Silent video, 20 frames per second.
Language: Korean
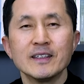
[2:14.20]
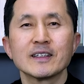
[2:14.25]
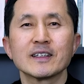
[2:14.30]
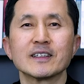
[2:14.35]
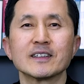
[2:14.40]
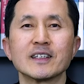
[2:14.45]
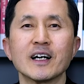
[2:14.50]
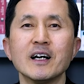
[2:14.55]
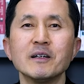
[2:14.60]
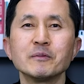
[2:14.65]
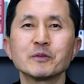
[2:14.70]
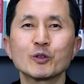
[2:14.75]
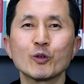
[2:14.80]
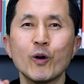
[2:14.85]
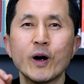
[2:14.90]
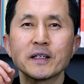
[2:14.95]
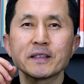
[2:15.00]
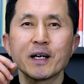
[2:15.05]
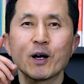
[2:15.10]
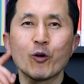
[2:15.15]
그다음
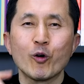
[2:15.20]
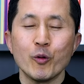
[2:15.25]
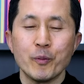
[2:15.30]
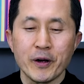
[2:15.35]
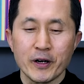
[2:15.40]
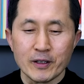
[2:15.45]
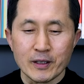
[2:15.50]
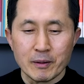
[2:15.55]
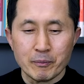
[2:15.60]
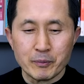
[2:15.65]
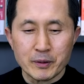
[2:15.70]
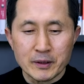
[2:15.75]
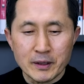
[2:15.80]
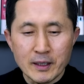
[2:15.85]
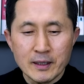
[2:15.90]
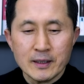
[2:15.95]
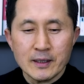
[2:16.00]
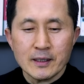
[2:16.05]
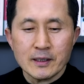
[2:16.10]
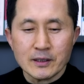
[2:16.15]
또 하나 고백을
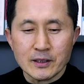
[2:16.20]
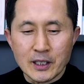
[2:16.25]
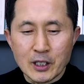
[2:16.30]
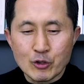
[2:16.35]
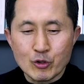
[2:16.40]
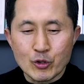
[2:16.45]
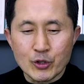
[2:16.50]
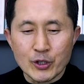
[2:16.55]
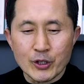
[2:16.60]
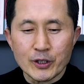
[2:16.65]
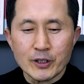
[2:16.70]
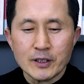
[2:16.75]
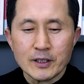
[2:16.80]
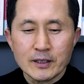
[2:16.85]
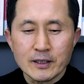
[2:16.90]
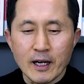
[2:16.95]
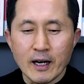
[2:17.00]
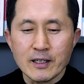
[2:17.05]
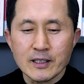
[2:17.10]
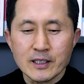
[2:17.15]
합니다. 예수여
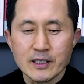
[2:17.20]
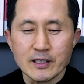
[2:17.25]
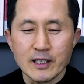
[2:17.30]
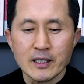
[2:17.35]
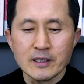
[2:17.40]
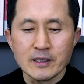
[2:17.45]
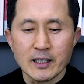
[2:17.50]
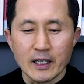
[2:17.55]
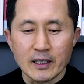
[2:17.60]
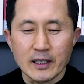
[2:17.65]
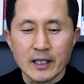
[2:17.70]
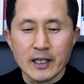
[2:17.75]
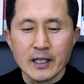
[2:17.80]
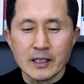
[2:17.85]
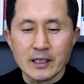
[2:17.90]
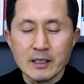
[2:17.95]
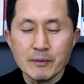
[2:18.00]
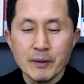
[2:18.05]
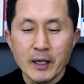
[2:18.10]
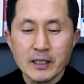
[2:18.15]
당신의 나라에
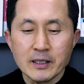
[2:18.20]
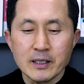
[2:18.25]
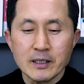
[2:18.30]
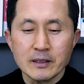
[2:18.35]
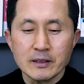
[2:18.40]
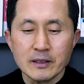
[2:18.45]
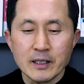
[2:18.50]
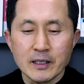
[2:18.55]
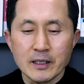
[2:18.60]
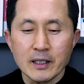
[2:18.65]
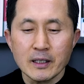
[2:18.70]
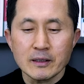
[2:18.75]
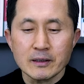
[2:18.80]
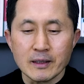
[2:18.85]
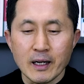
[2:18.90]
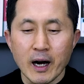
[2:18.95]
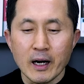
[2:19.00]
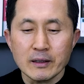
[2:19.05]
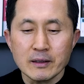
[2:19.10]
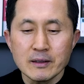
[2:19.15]
임하실 때에
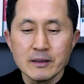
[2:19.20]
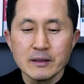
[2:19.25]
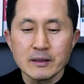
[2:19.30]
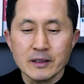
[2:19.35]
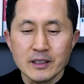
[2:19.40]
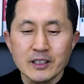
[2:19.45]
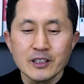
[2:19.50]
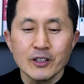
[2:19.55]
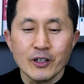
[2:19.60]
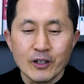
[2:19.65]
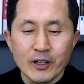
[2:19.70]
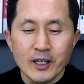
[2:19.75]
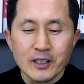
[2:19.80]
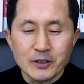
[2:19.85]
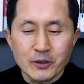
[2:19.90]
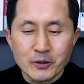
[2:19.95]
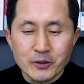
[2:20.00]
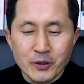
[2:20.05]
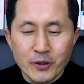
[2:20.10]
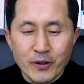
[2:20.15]
나를
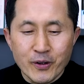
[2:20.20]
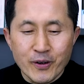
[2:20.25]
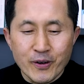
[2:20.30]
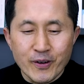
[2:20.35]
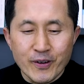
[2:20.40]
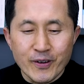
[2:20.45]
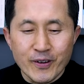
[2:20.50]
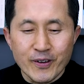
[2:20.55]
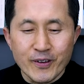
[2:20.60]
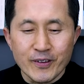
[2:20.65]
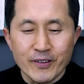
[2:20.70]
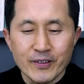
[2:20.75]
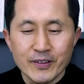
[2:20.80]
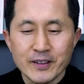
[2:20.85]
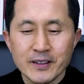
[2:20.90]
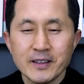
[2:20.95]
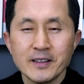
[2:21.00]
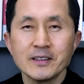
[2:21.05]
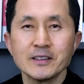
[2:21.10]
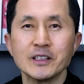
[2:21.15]
기억하소서.
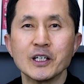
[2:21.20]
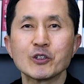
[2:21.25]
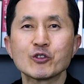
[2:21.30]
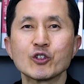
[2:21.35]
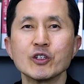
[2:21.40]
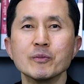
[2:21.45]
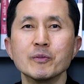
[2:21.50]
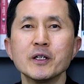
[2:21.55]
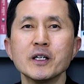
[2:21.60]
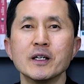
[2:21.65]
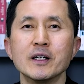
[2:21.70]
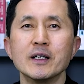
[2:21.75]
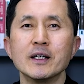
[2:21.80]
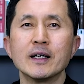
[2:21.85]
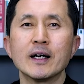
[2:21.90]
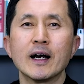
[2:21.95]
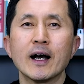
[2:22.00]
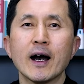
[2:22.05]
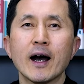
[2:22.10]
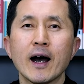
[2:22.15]
예수님을
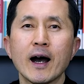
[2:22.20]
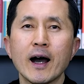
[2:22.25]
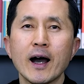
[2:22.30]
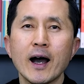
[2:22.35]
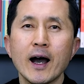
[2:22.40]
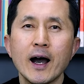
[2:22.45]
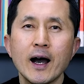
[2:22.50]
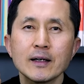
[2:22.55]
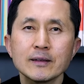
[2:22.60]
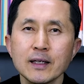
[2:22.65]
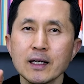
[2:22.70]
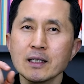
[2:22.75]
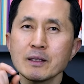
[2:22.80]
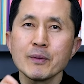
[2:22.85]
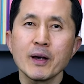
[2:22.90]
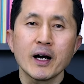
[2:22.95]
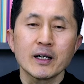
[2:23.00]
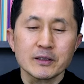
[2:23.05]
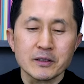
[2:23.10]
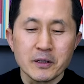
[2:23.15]

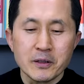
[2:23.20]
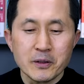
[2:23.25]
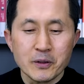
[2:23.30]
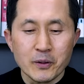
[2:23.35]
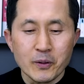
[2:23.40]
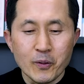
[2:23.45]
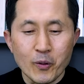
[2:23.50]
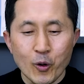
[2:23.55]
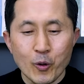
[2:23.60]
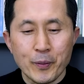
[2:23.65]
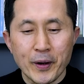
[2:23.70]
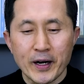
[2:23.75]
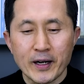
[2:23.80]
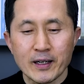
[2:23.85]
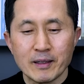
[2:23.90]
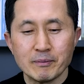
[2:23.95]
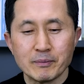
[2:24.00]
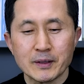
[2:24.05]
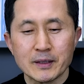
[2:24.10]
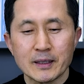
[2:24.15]
하나님의 아들로
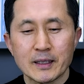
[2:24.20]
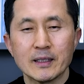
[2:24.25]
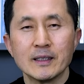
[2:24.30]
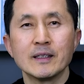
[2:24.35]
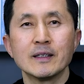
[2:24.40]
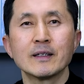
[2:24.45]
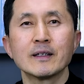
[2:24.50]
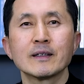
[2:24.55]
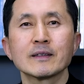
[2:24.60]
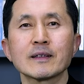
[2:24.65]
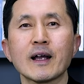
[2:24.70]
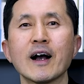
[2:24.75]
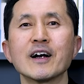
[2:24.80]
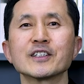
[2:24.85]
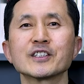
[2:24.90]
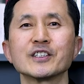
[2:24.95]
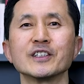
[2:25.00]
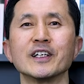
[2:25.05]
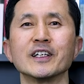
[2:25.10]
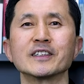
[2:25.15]
고백합니다.
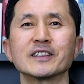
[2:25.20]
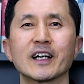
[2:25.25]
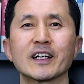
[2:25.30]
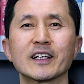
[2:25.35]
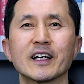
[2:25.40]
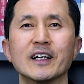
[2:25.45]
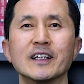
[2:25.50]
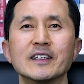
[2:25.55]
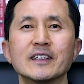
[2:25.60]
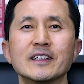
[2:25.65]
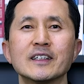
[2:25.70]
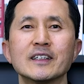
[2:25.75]
당신의 나라